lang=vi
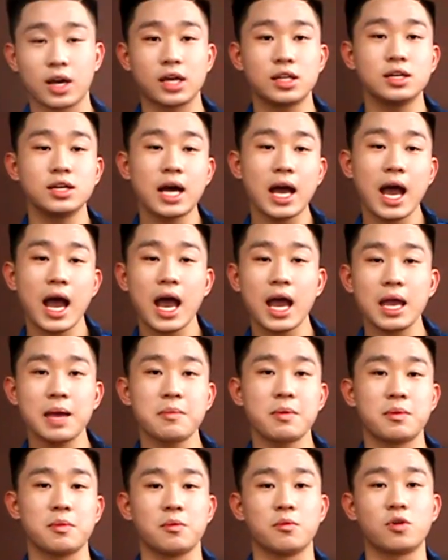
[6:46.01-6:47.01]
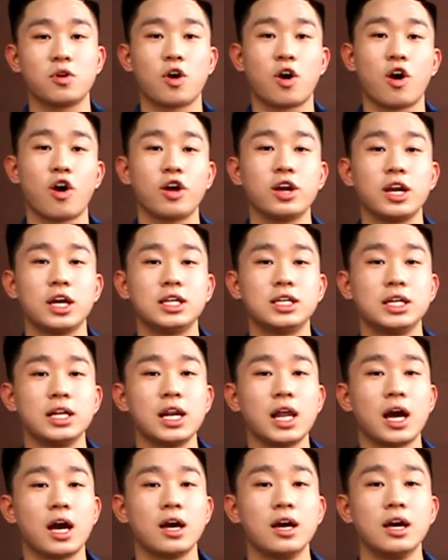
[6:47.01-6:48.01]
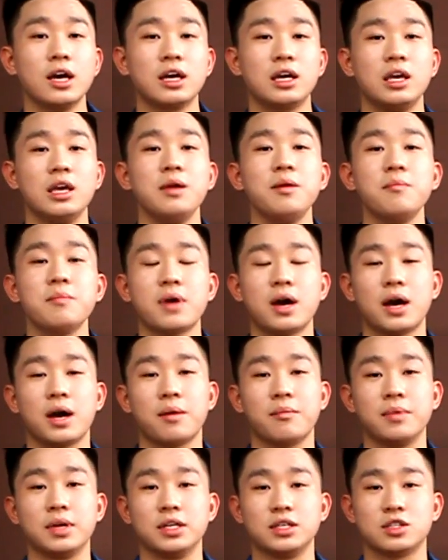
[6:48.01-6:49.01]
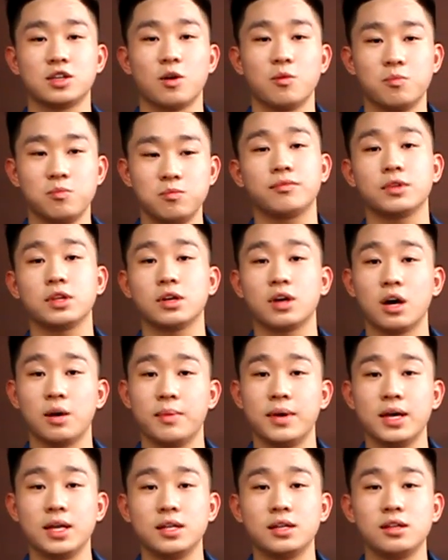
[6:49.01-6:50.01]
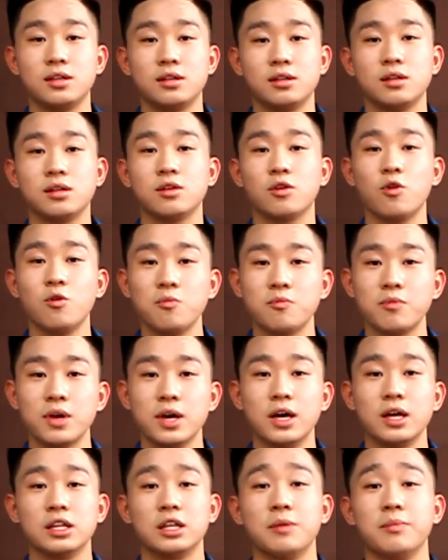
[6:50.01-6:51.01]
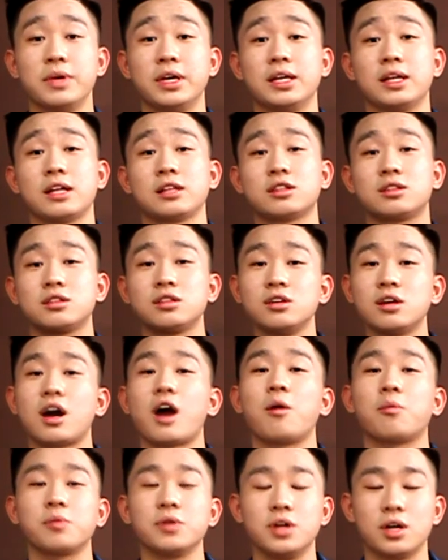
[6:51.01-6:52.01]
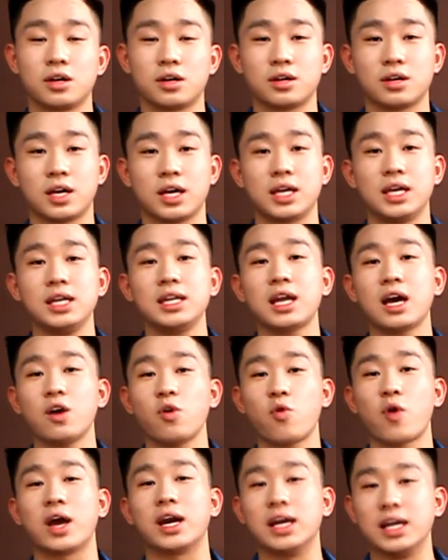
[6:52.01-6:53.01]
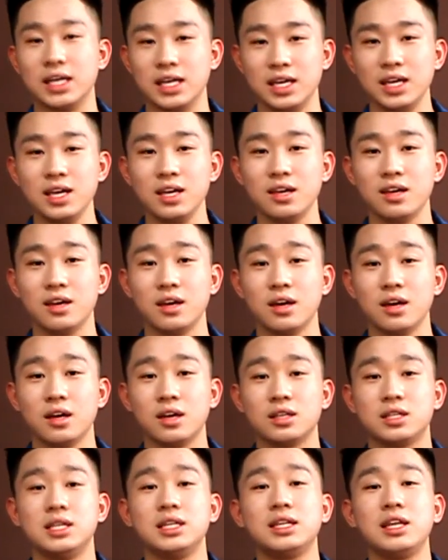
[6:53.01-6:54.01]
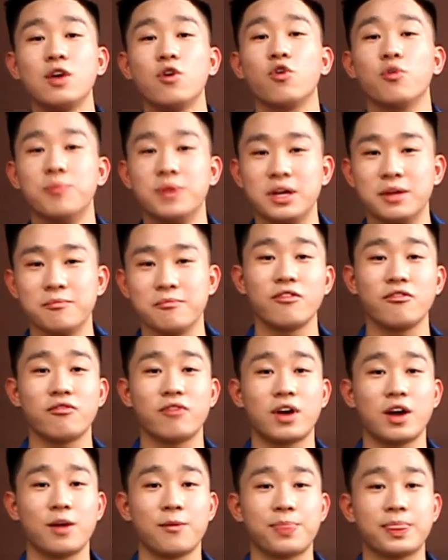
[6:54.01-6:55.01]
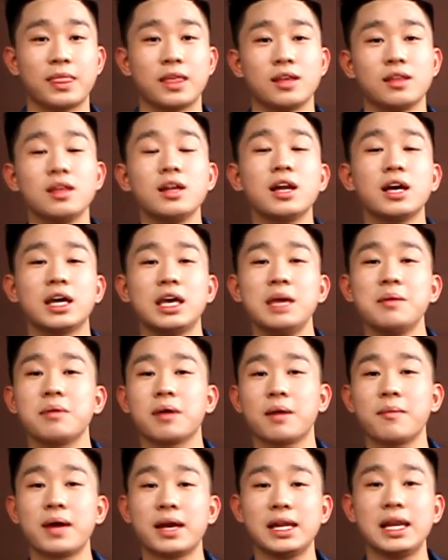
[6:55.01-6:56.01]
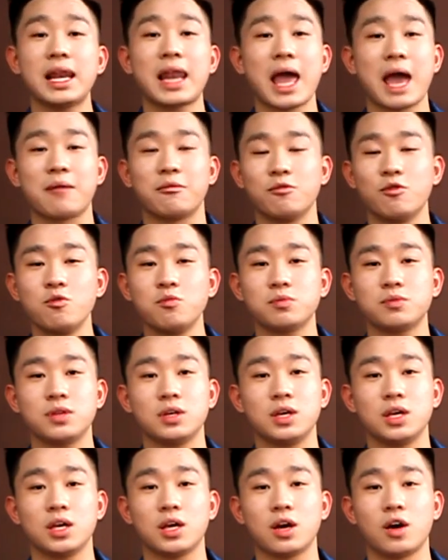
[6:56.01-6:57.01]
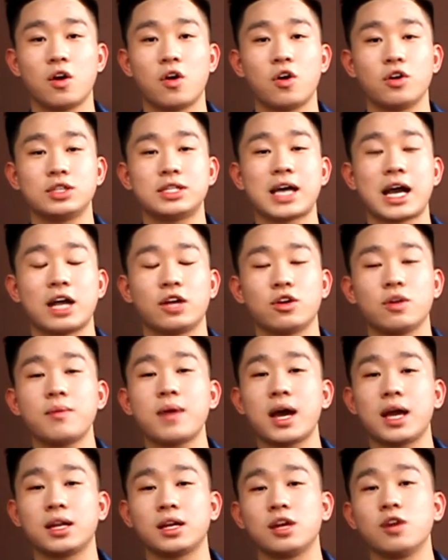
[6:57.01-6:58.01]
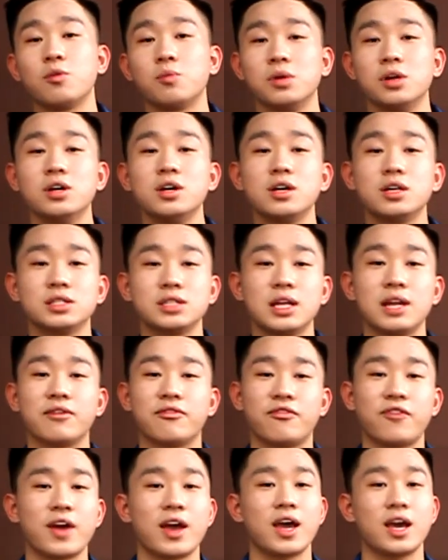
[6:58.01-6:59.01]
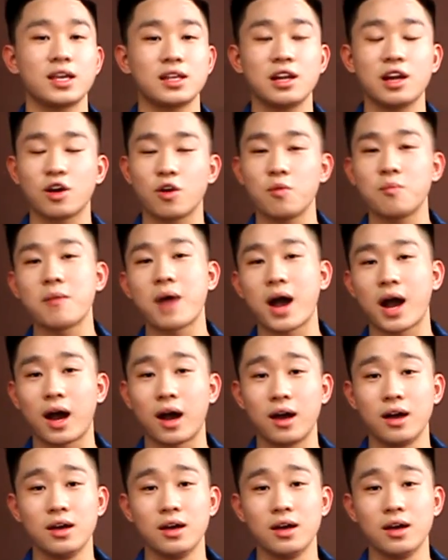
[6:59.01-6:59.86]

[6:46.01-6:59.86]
Cái thứ hai mà mình muốn nói đấy chính là khi mà mình sống ở bên Úc thì mình tự học được cái kỹ năng quản lý chi tiêu của mình. Và nhất là khi mà các bạn đi làm ở Úc thì họ trả cho các bạn cái đồng lương rất là fair, rất là công bằng.